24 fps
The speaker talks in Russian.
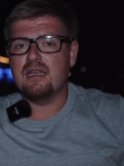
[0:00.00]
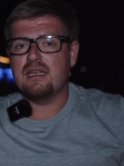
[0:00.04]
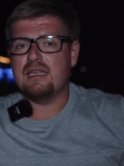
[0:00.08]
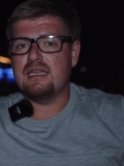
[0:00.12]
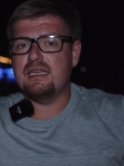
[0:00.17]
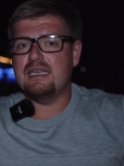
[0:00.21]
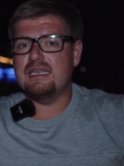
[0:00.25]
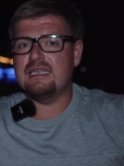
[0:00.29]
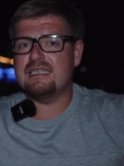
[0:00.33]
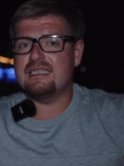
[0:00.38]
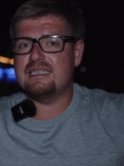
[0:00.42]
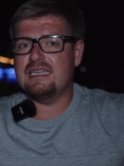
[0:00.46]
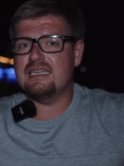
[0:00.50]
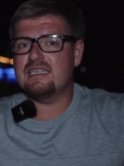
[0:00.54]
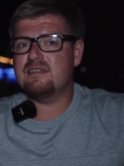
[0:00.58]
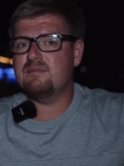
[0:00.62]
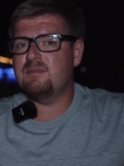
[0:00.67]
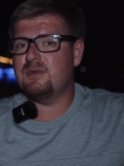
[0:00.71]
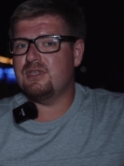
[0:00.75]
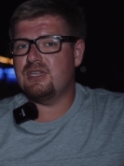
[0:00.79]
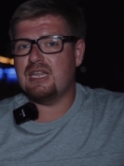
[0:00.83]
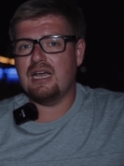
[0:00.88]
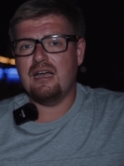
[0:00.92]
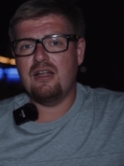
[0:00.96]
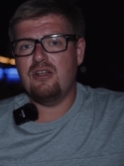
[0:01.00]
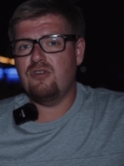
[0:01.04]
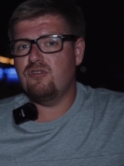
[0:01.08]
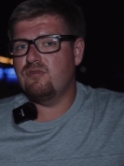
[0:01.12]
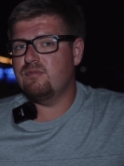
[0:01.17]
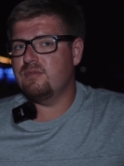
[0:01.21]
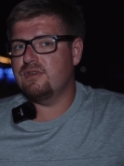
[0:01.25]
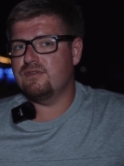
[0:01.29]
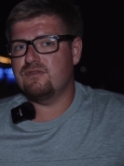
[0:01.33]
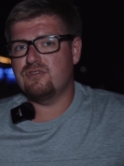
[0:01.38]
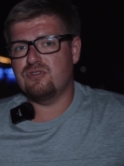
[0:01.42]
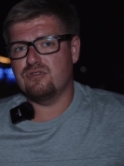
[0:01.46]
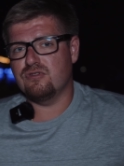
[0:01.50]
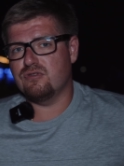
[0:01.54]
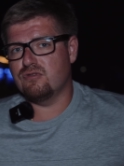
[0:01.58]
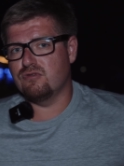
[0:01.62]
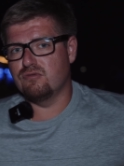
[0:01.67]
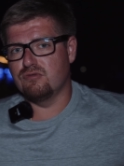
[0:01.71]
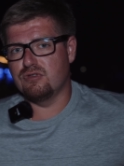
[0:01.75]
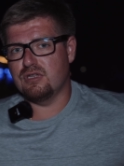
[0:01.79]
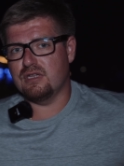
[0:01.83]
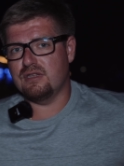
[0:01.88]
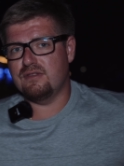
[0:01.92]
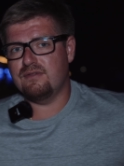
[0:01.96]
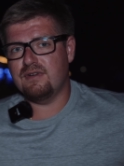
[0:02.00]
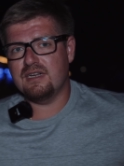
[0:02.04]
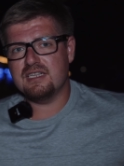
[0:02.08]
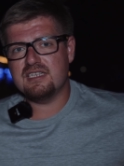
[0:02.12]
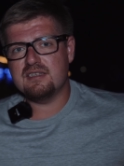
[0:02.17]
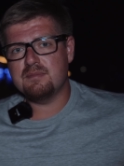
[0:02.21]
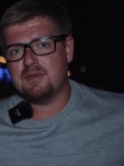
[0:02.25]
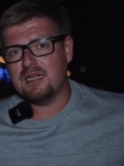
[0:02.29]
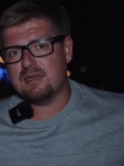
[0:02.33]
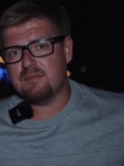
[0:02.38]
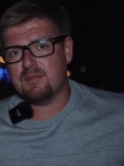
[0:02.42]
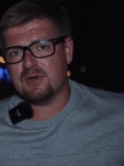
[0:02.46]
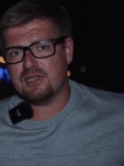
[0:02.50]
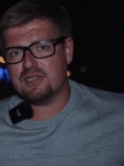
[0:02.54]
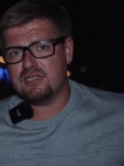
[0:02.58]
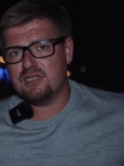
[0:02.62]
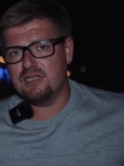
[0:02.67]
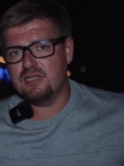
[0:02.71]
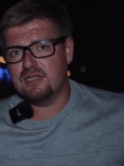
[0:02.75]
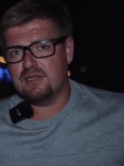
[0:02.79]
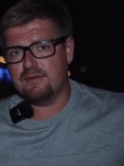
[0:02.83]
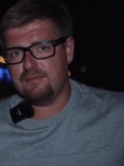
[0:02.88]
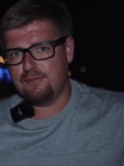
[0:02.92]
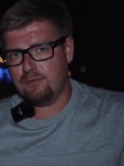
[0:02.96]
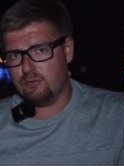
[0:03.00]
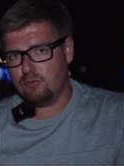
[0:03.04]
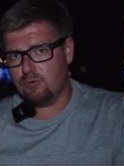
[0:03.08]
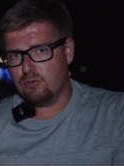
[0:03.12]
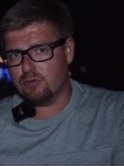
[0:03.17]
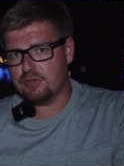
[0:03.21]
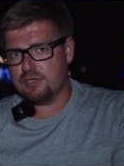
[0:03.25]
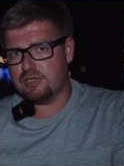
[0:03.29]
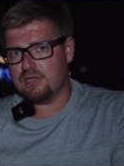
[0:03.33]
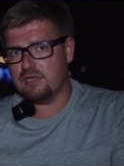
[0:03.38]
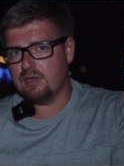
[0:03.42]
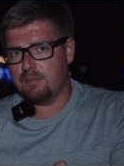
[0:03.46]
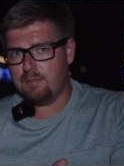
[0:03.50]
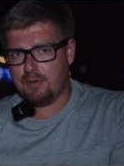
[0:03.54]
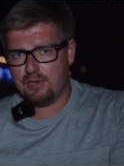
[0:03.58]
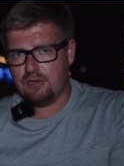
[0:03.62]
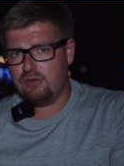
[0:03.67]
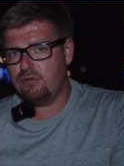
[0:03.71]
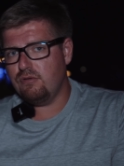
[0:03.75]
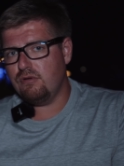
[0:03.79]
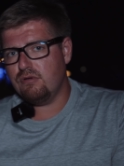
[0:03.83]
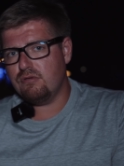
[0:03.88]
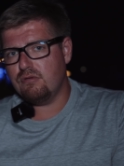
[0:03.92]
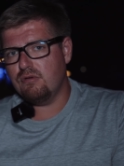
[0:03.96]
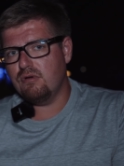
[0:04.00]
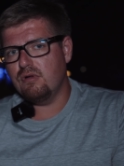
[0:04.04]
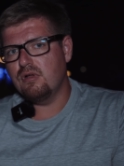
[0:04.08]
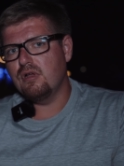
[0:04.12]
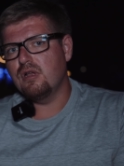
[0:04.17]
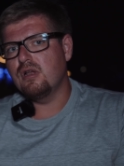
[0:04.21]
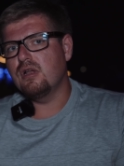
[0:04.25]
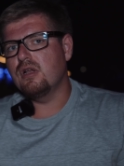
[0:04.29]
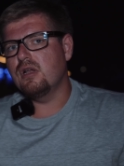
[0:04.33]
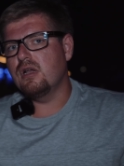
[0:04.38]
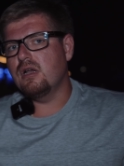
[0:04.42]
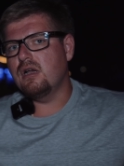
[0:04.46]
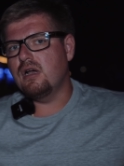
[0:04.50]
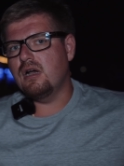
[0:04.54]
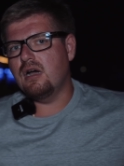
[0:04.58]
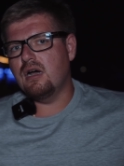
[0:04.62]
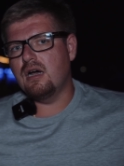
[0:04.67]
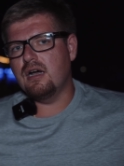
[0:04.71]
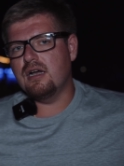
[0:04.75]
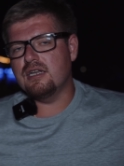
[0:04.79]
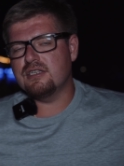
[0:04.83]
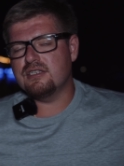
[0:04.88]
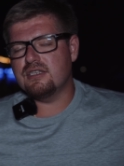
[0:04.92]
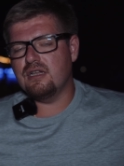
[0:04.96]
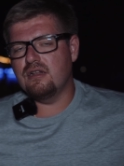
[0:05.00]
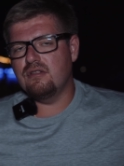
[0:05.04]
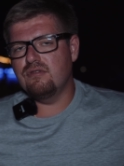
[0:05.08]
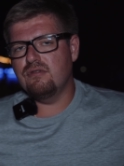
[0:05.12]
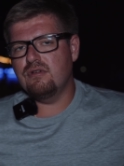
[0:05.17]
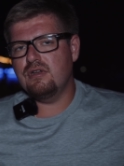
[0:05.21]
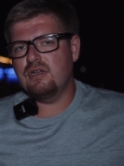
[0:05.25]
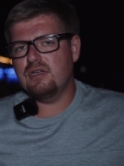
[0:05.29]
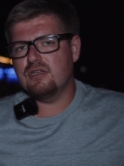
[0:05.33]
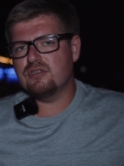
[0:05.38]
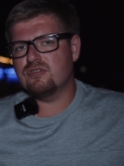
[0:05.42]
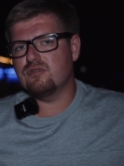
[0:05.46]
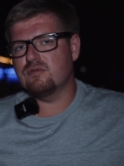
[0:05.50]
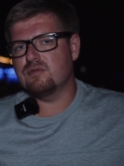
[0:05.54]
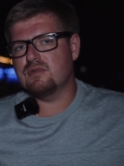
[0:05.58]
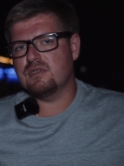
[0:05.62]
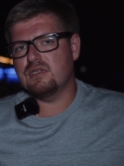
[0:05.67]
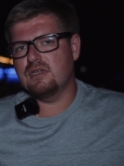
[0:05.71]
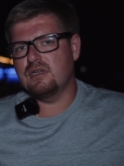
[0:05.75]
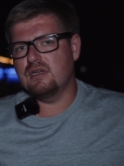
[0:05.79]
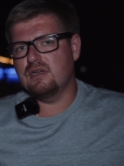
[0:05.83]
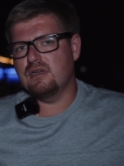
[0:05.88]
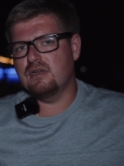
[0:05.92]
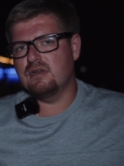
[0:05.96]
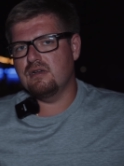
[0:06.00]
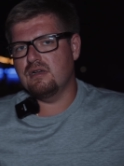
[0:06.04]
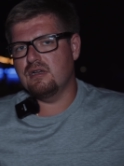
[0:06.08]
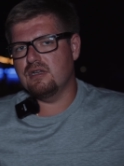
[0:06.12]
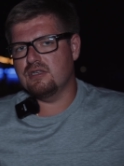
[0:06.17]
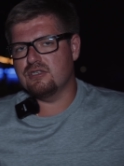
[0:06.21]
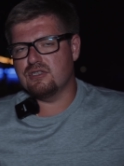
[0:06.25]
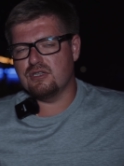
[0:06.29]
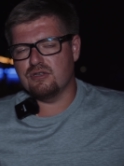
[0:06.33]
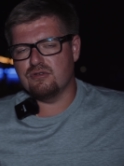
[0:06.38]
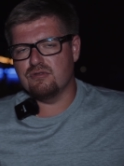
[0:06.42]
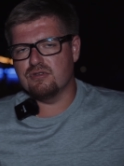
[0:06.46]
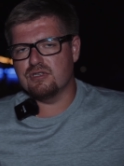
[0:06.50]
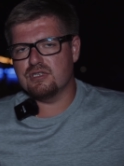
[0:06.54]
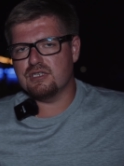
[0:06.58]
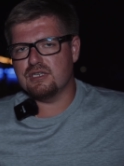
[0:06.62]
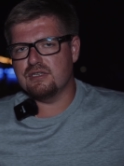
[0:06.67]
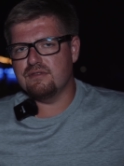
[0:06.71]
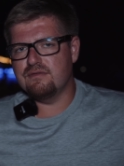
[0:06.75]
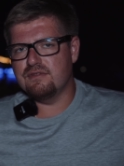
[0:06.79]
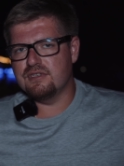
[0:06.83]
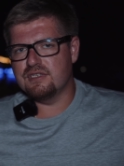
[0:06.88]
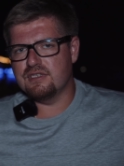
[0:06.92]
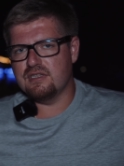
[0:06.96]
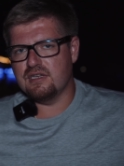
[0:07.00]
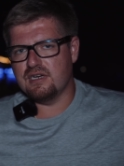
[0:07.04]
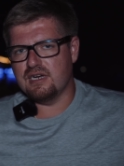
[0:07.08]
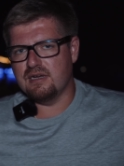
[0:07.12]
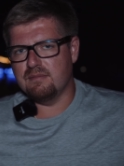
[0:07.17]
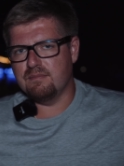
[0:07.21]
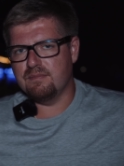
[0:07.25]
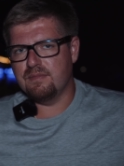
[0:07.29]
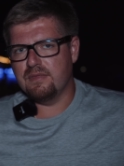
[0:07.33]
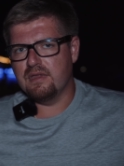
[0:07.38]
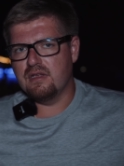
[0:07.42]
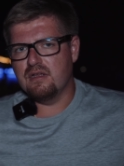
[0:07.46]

И здесь в Биталиуме все круто. 25% уходит на партнерку, а остальное, собственно, остается инвесторам.